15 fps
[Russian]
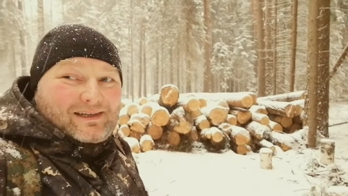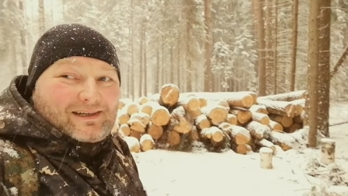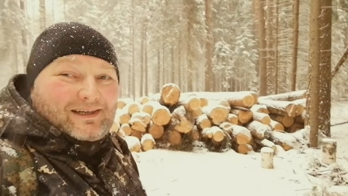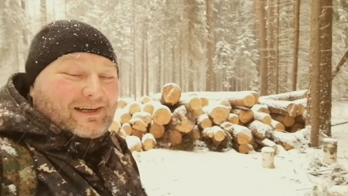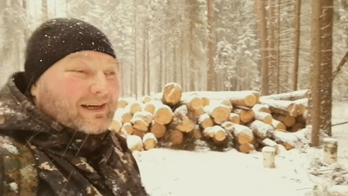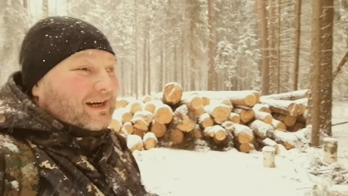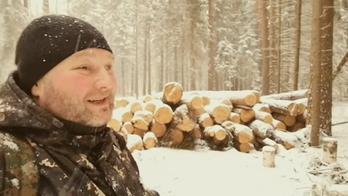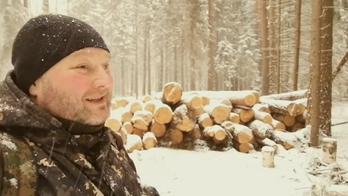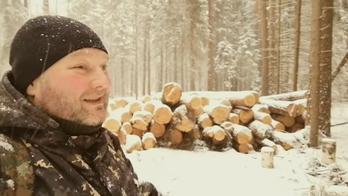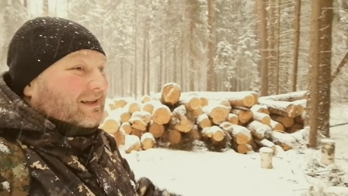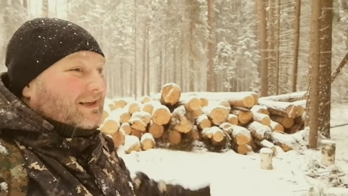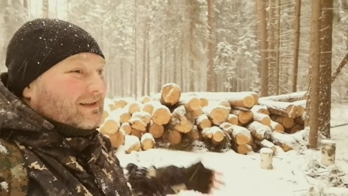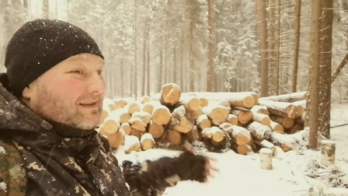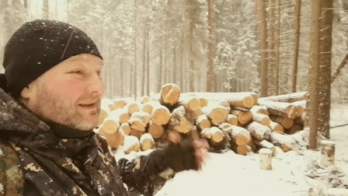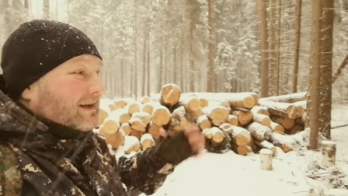И каждый
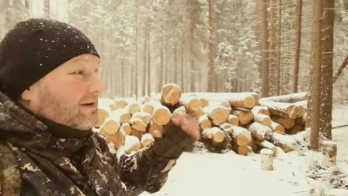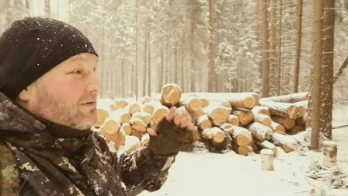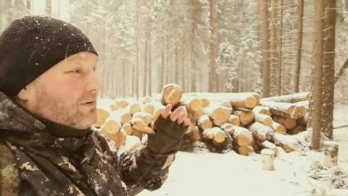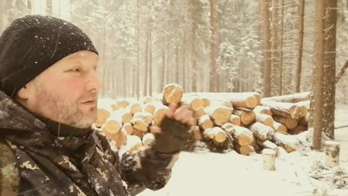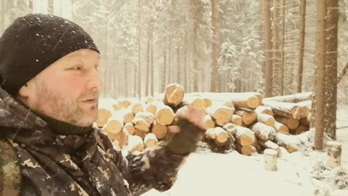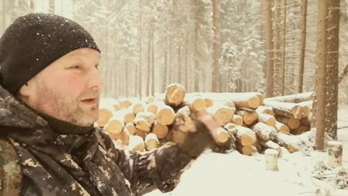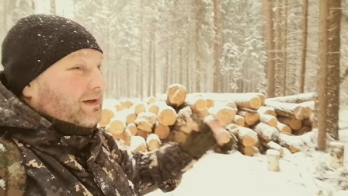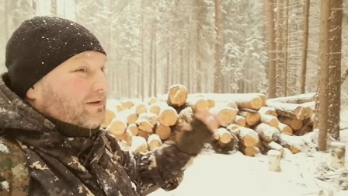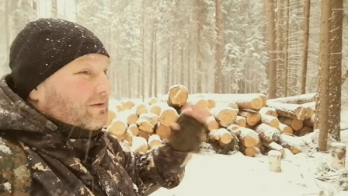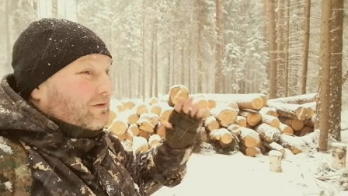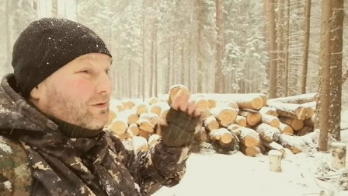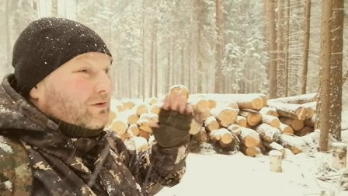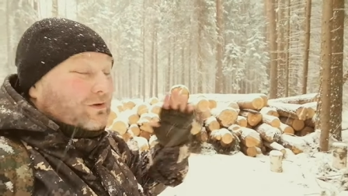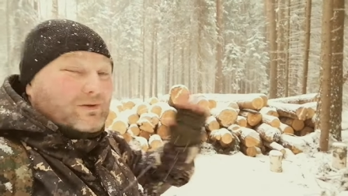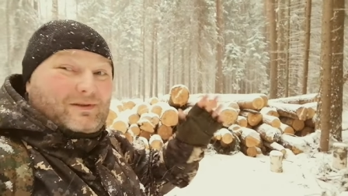раз с такой
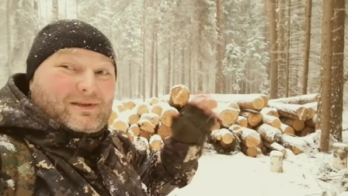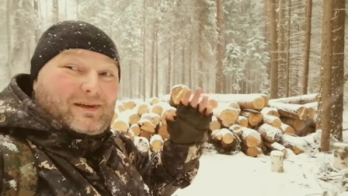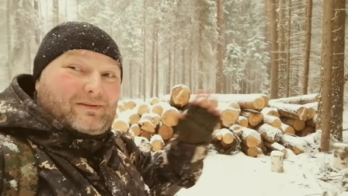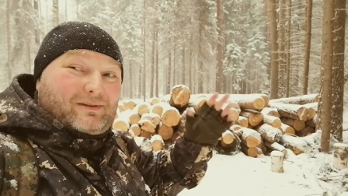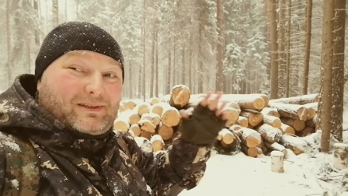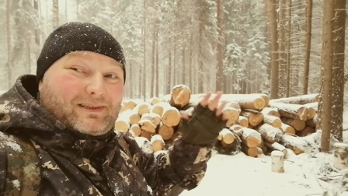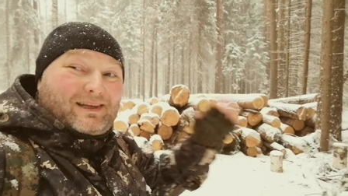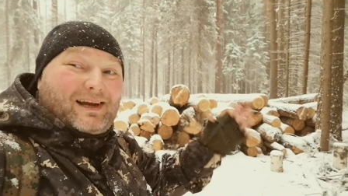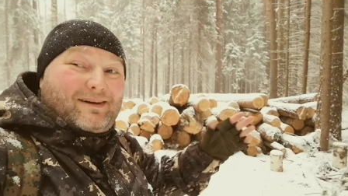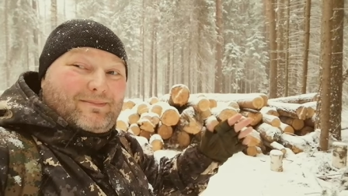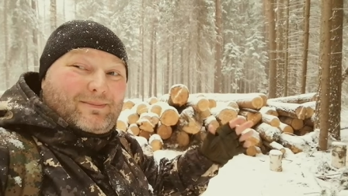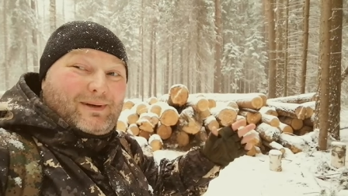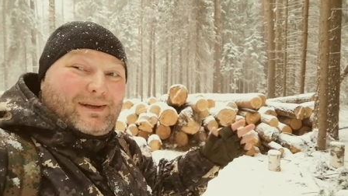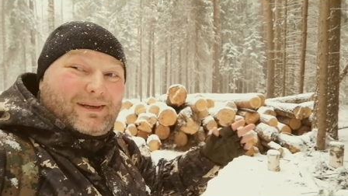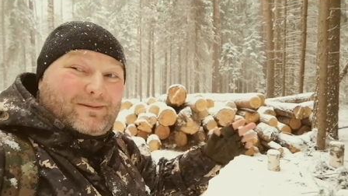уверенностью, что север
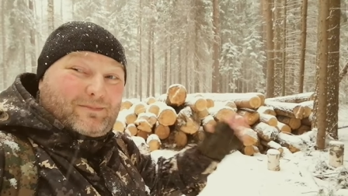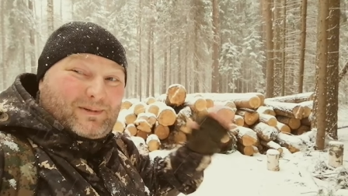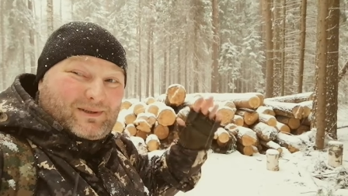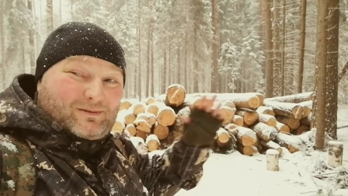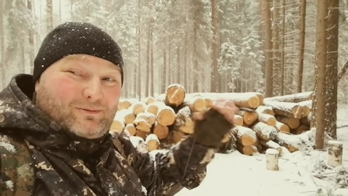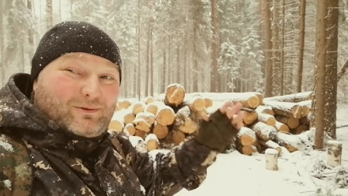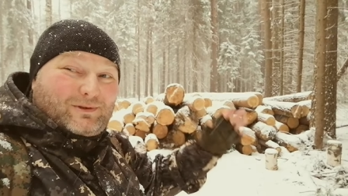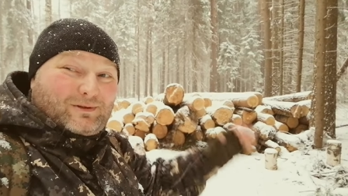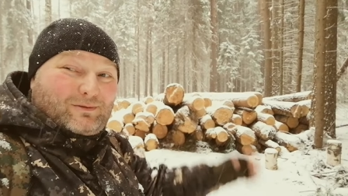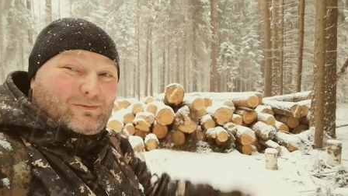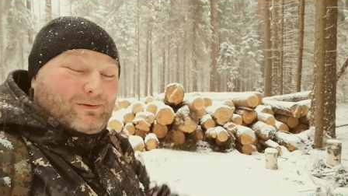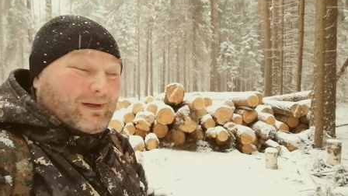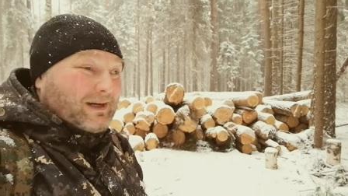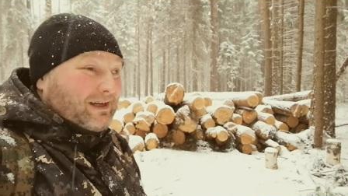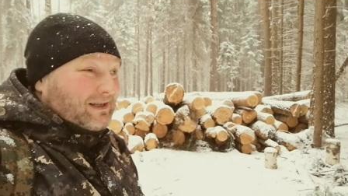там, блядь, пиздуйте
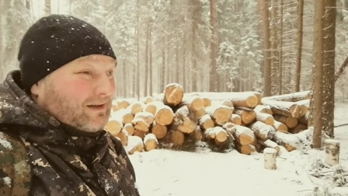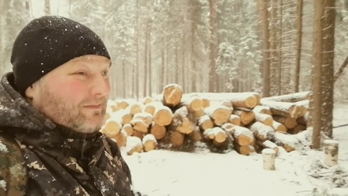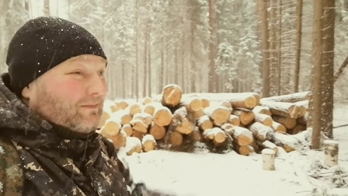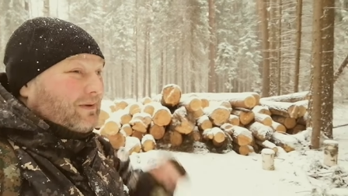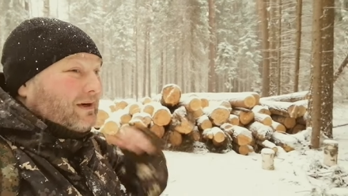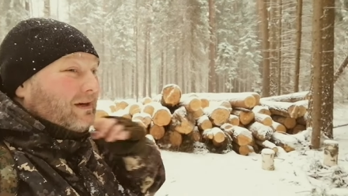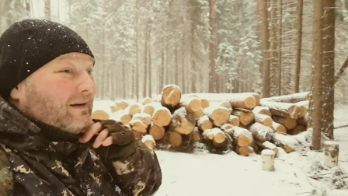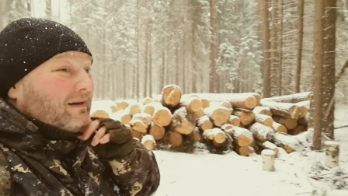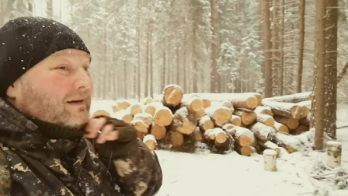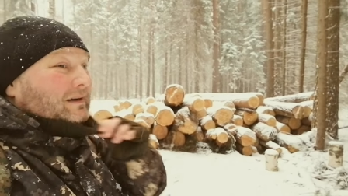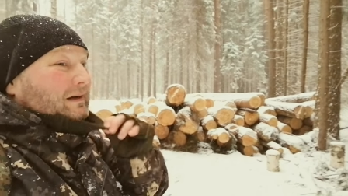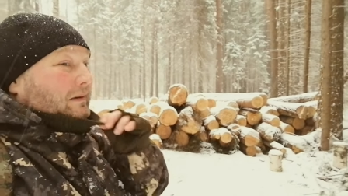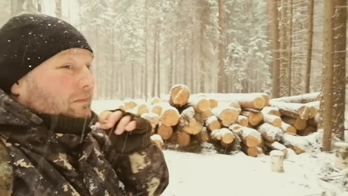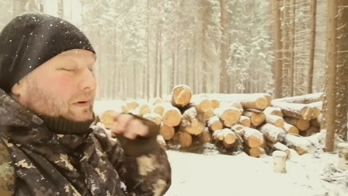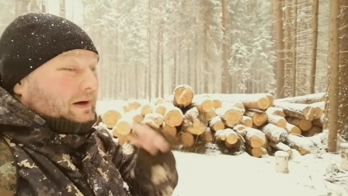туда. Если бы мы
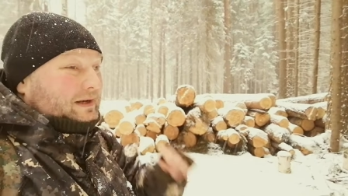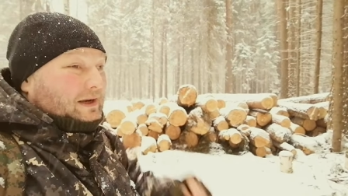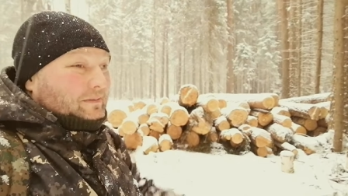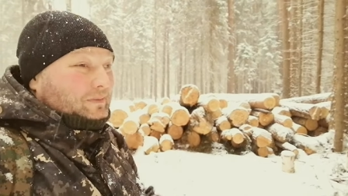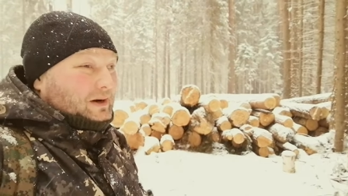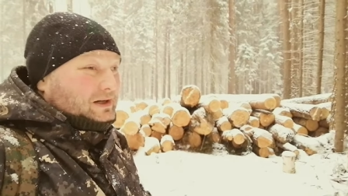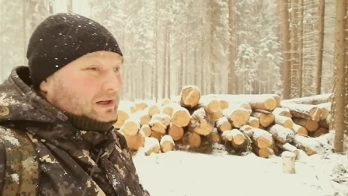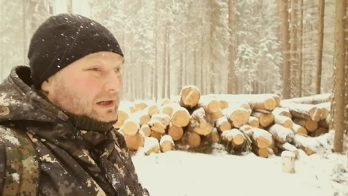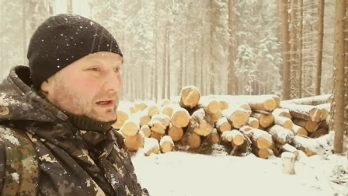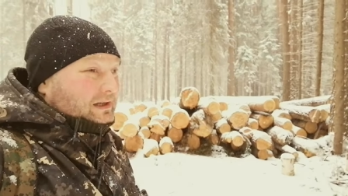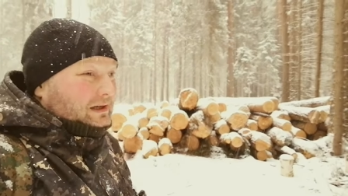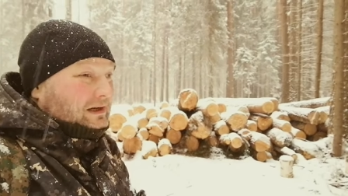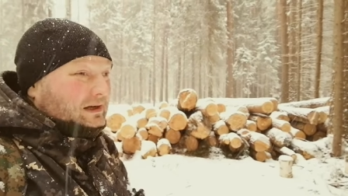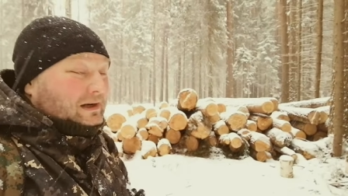по ней пошли,